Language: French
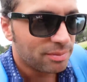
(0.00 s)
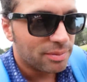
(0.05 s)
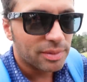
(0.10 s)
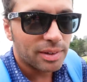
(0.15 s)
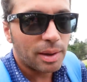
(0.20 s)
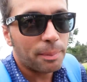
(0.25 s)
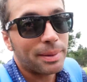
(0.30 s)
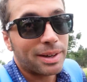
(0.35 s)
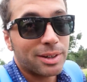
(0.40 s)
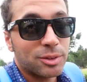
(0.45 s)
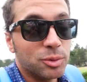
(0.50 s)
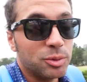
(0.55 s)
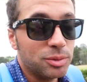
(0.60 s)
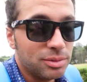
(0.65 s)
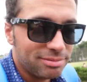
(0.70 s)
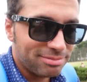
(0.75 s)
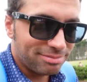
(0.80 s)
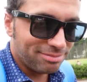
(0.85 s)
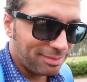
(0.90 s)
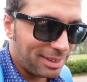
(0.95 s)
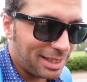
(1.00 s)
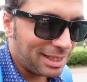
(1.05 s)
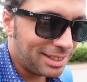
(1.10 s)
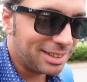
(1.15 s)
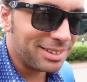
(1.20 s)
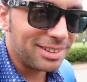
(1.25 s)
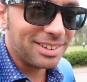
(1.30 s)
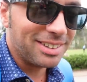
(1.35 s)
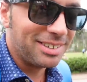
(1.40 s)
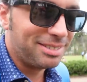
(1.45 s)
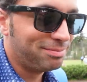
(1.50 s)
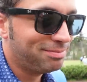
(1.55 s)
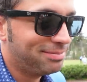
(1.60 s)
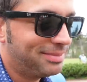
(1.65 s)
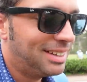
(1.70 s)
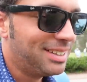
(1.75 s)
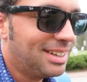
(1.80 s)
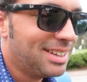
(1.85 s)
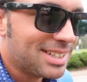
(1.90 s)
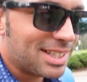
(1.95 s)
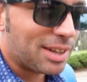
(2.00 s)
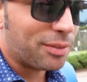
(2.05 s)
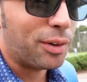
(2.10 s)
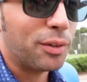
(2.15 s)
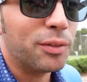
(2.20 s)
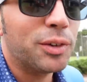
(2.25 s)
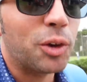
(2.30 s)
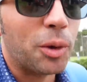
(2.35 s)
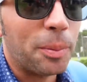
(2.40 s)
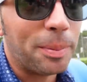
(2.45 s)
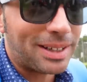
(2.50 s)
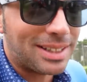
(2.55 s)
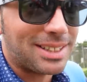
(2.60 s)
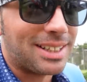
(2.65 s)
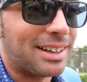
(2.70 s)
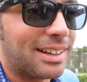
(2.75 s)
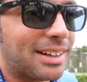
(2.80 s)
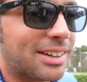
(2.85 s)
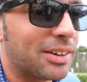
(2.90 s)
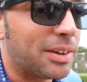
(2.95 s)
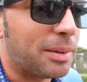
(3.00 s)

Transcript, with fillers: Il n'y a pas que nous, mais euh, ça fait envie de repartir là quand